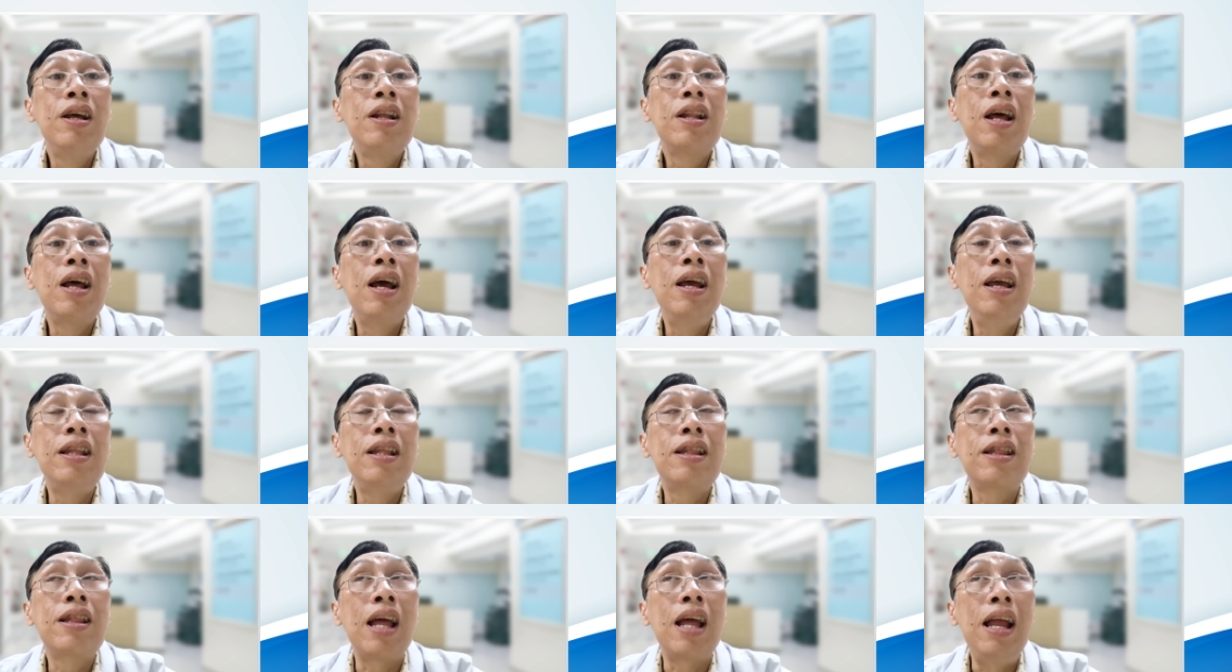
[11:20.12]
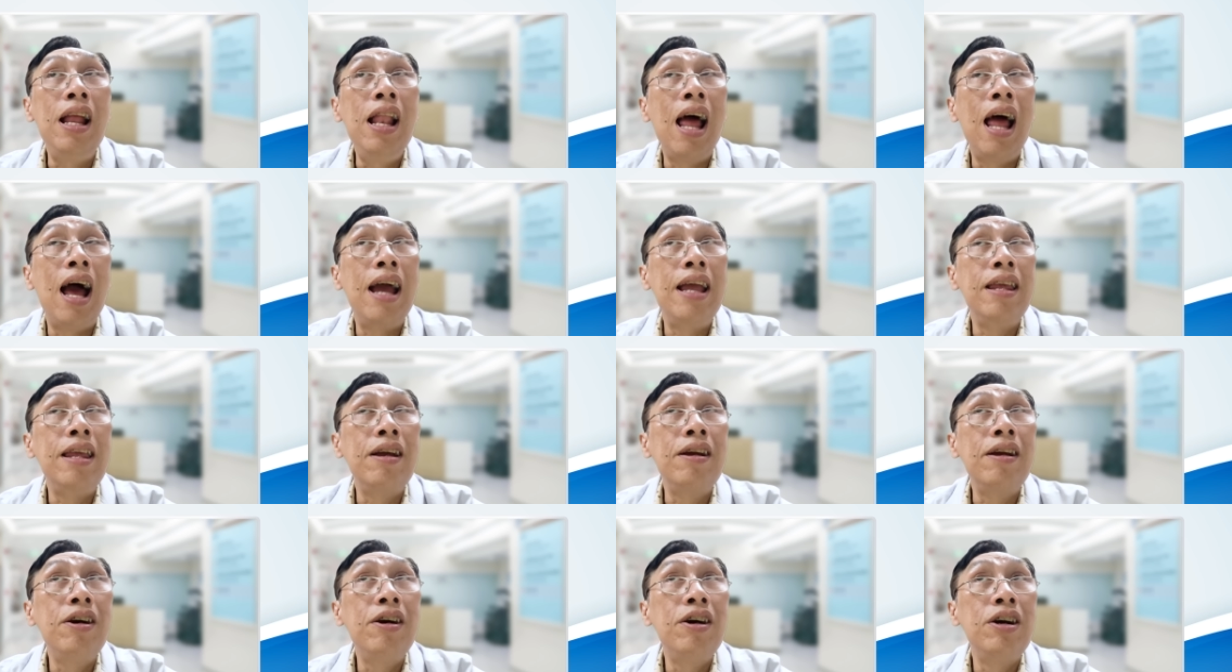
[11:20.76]
thì tỷ lệ
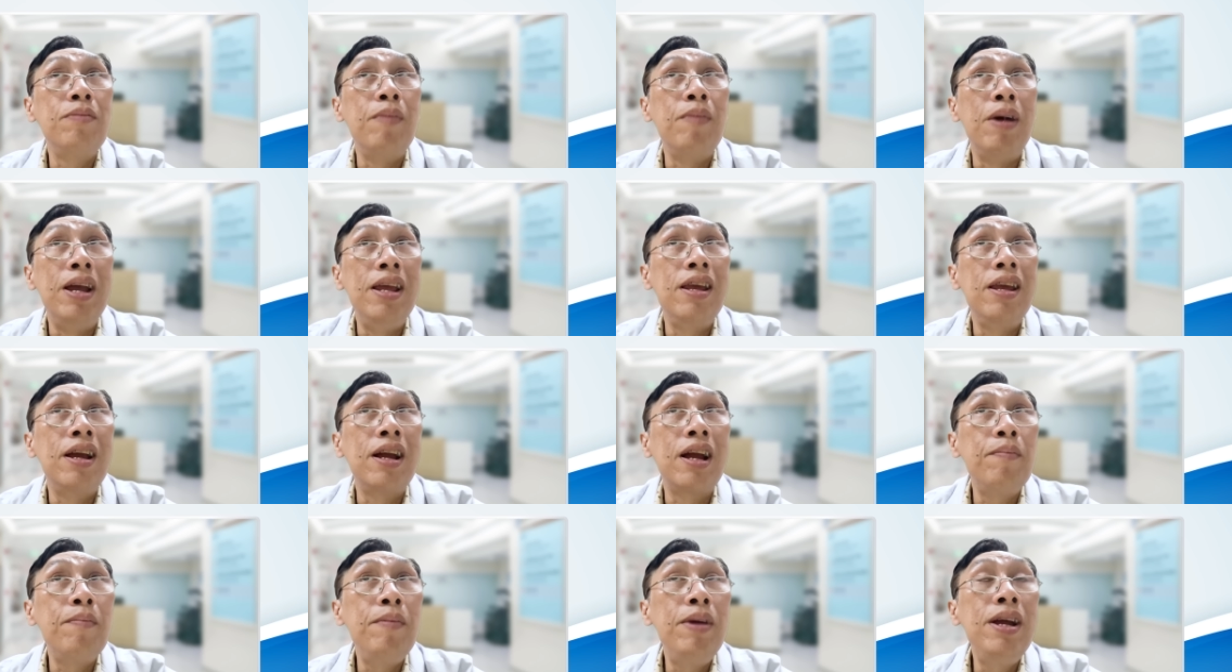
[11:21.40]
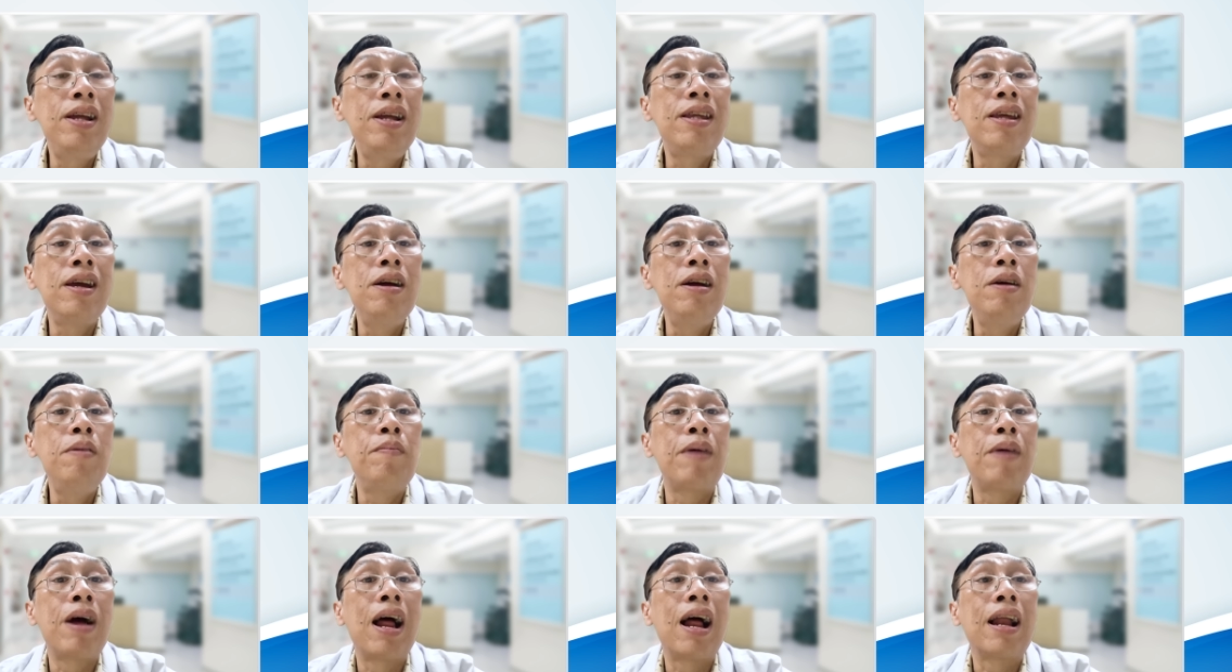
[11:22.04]
những người bị những cái biến
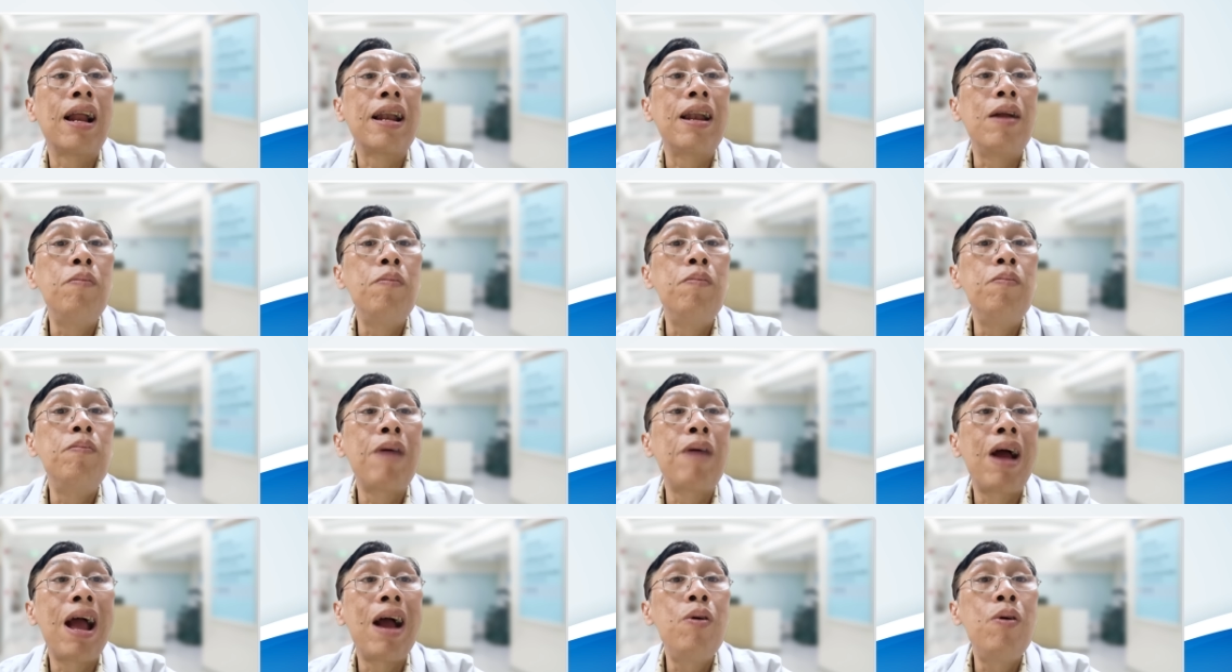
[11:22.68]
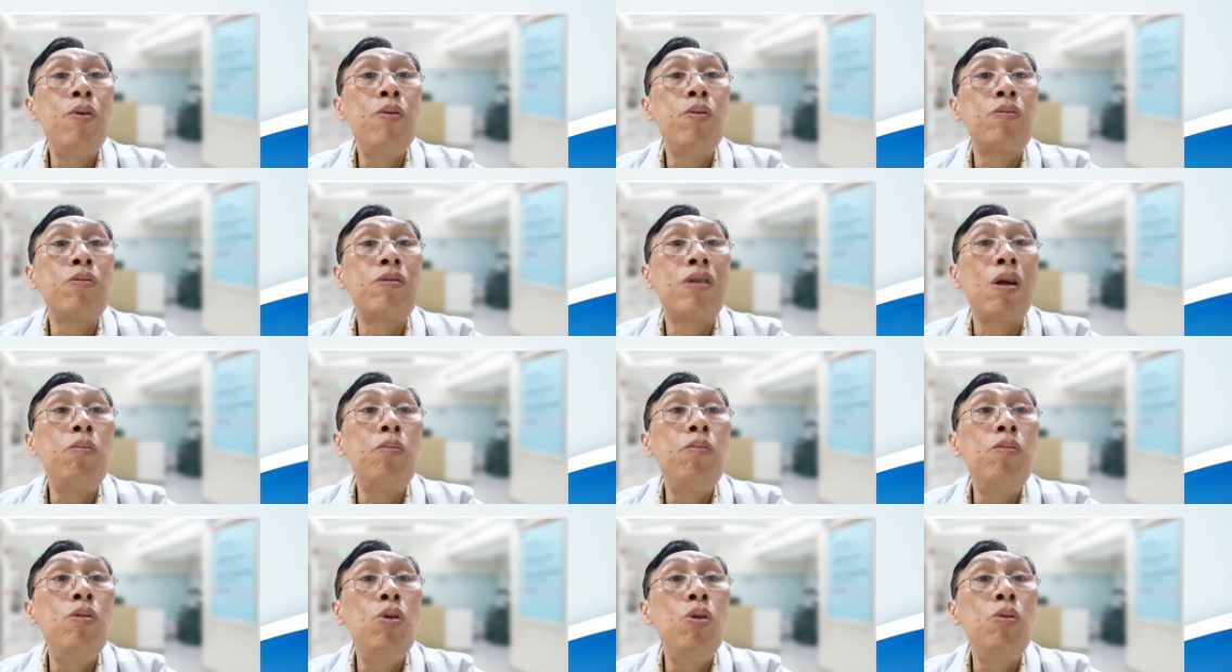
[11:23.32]
chứng mà đông máu
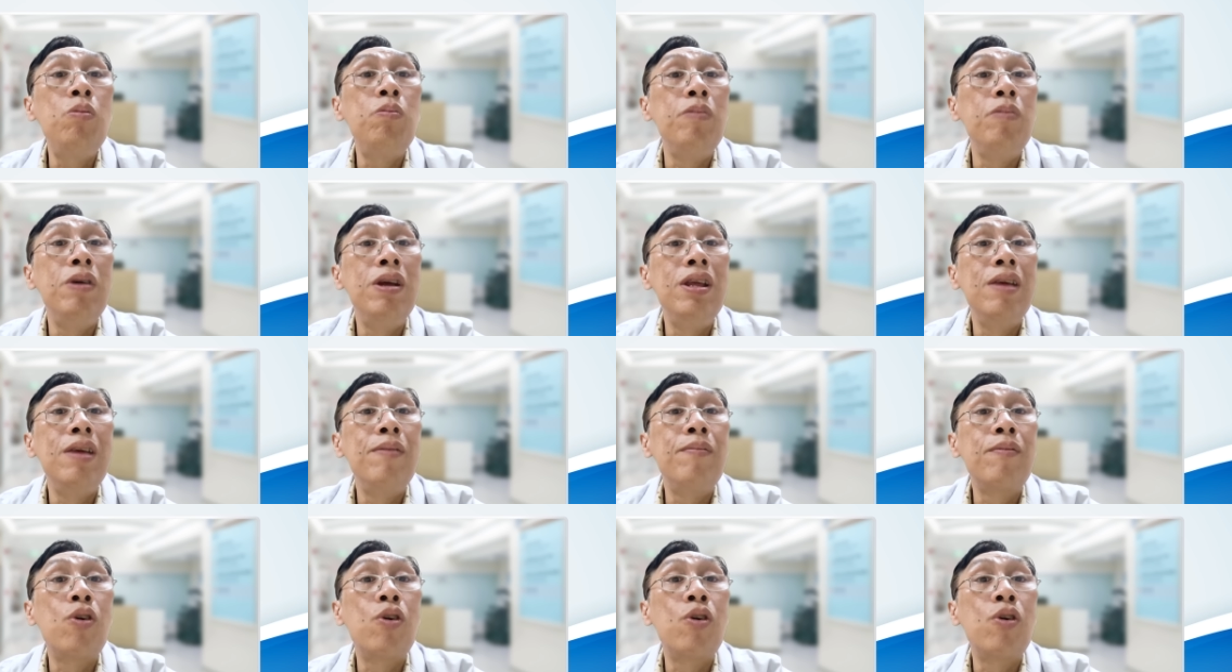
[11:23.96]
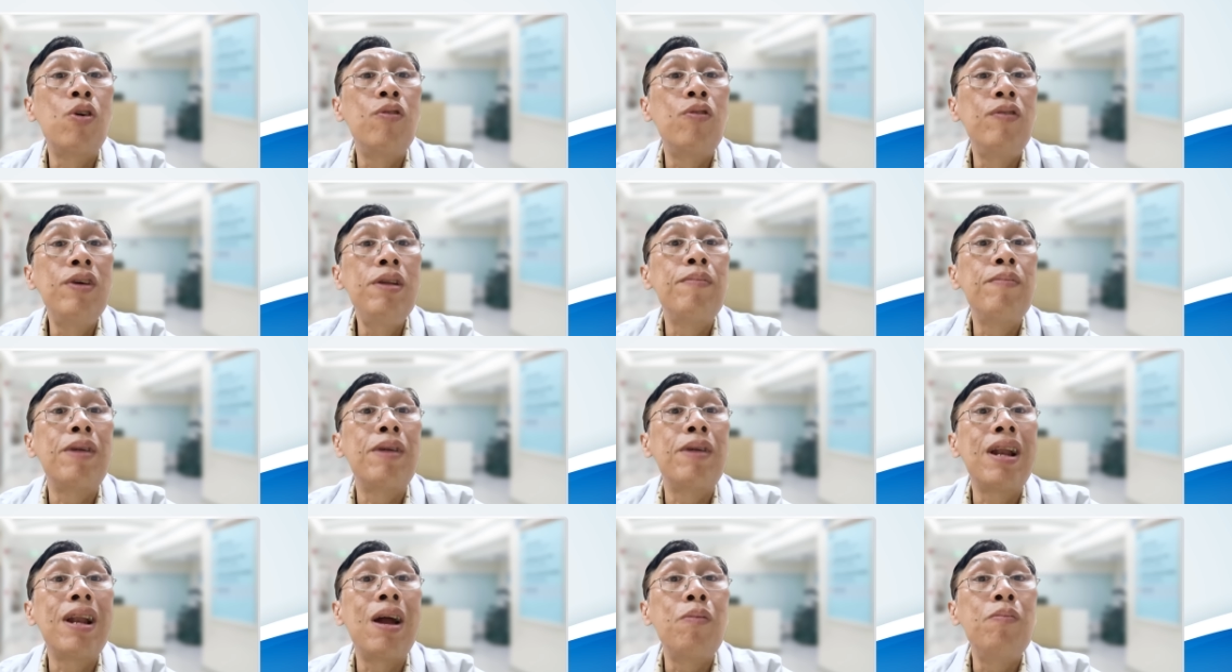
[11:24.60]
trong lúc bị nhiễm covid
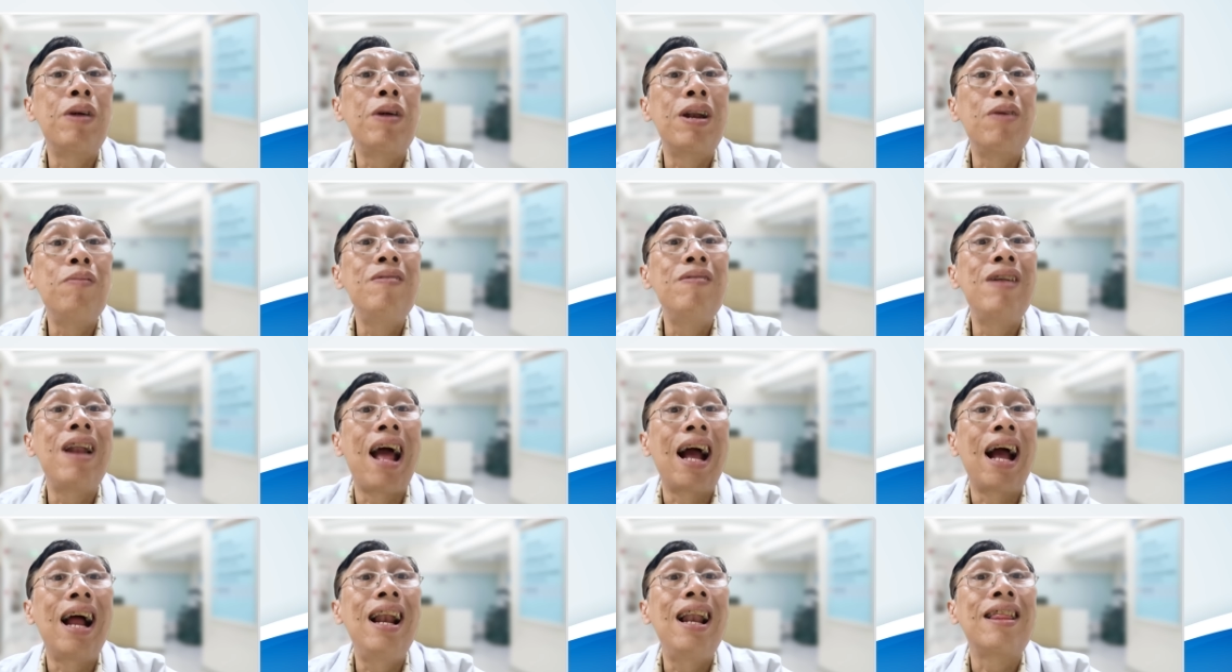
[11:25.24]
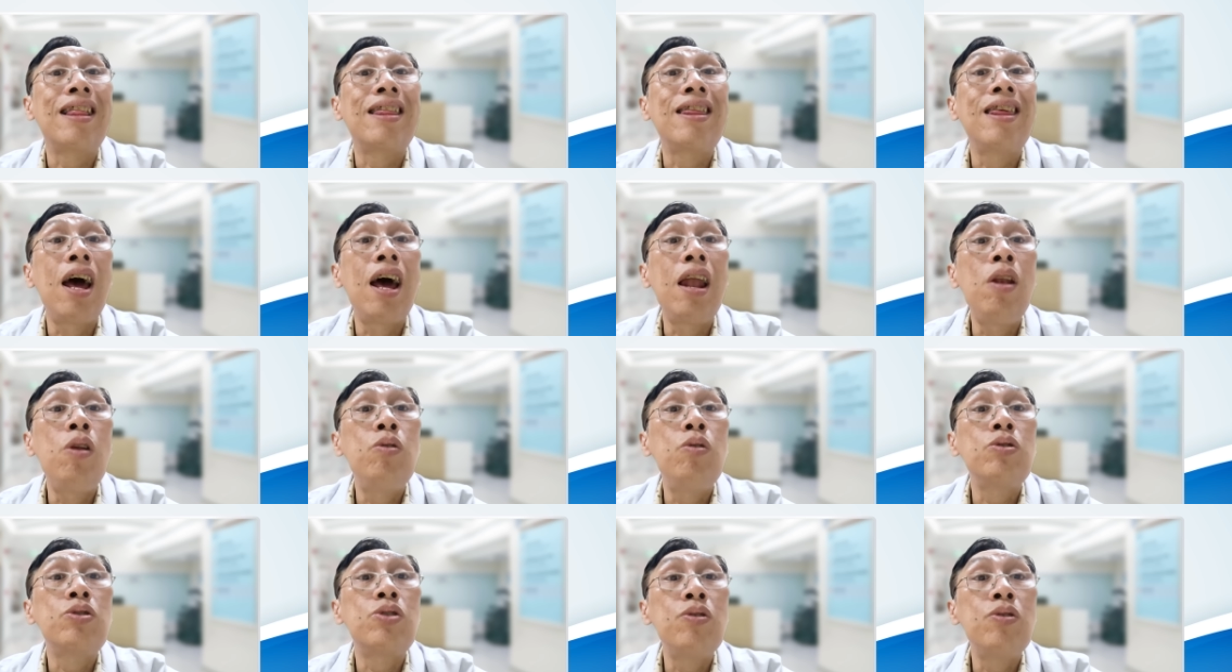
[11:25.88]
mà đông mà đông nặng là chết
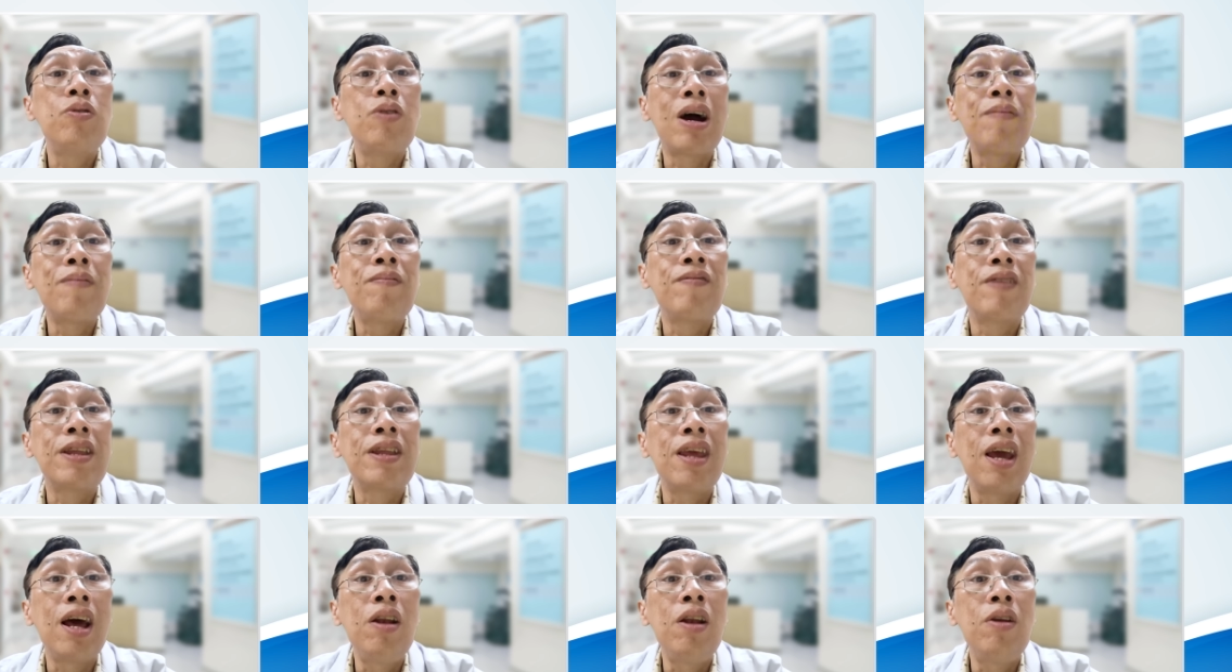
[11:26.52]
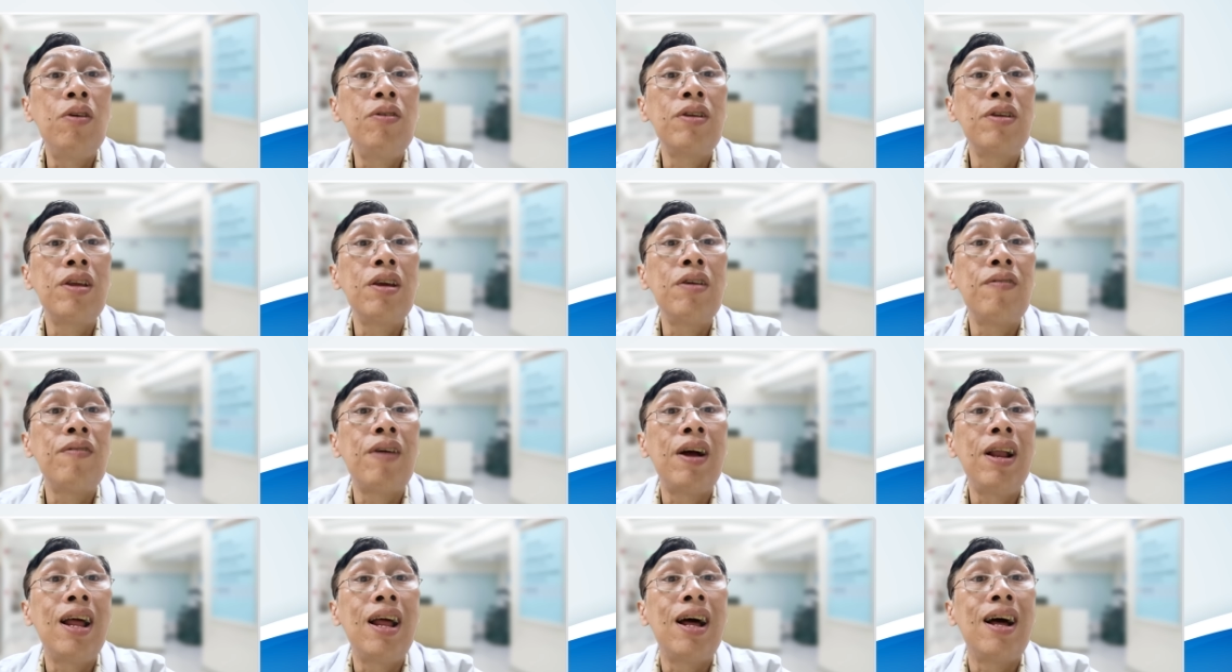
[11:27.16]
luôn siêu hấp và chết luôn chứ không phải